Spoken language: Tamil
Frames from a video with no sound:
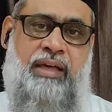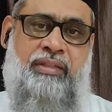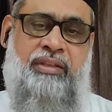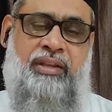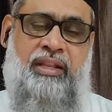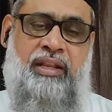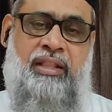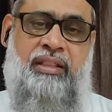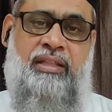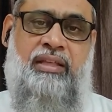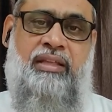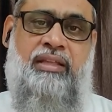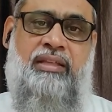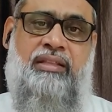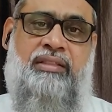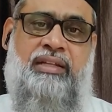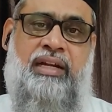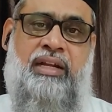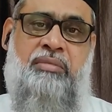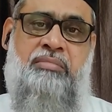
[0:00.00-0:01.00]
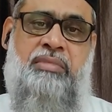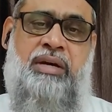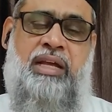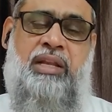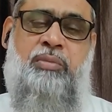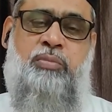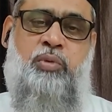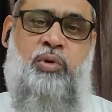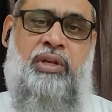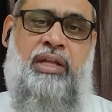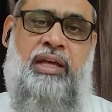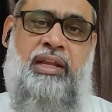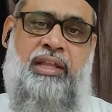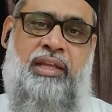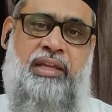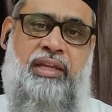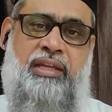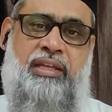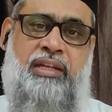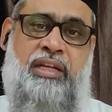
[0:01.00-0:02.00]
அதிலிருந்து தடம் மாறி
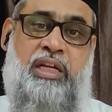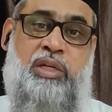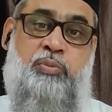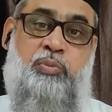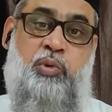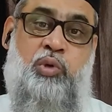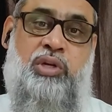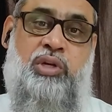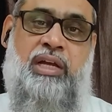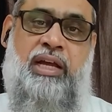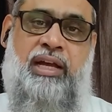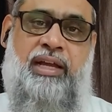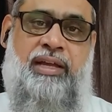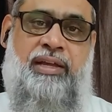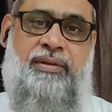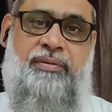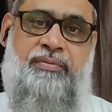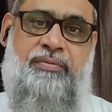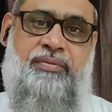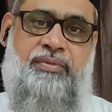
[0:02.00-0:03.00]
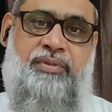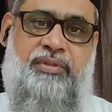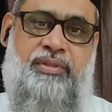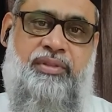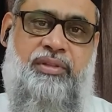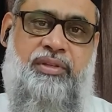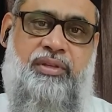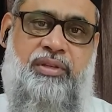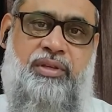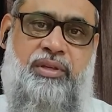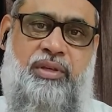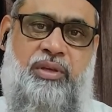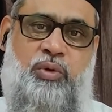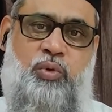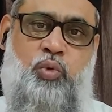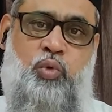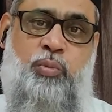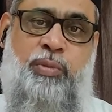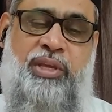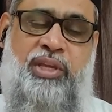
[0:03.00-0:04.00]
போனாரே நட்புக்காக
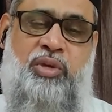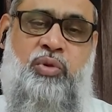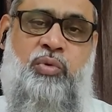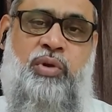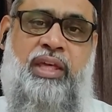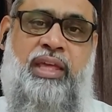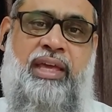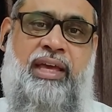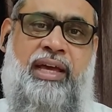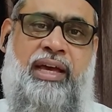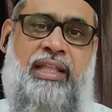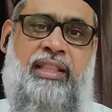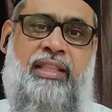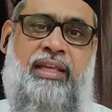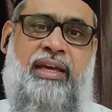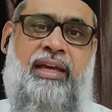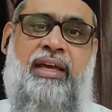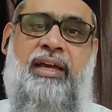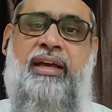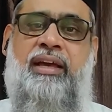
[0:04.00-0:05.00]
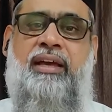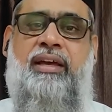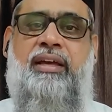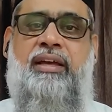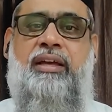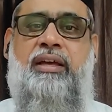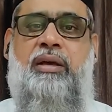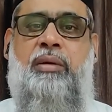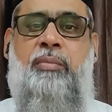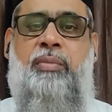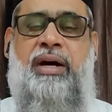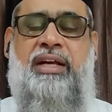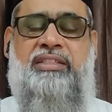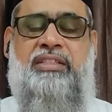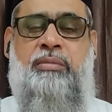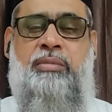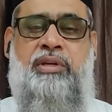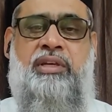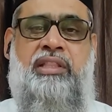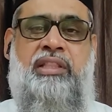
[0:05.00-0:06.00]
உபையினுடைய அந்த
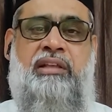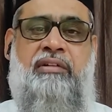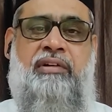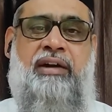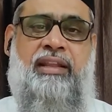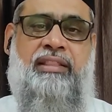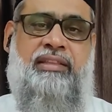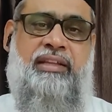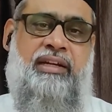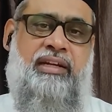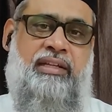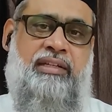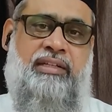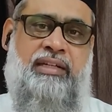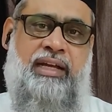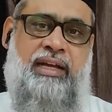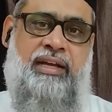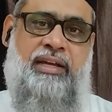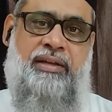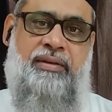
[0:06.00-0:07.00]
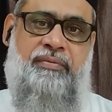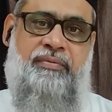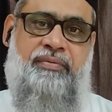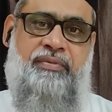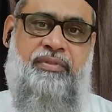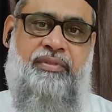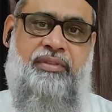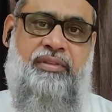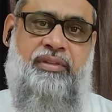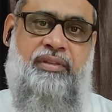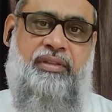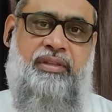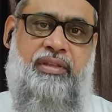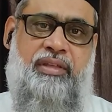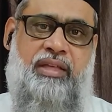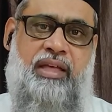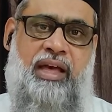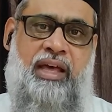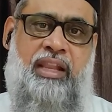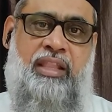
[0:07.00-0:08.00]
பாசமிகுந்த வார்த்தைகளுக்காக
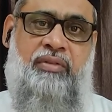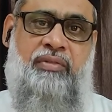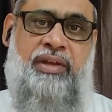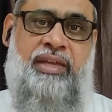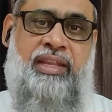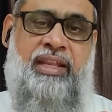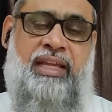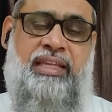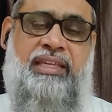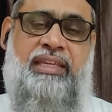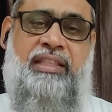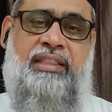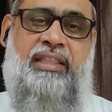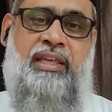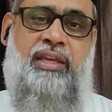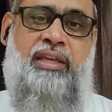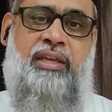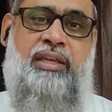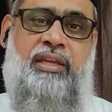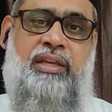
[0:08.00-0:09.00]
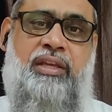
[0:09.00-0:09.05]
அல்லது வைராக்கியத்தை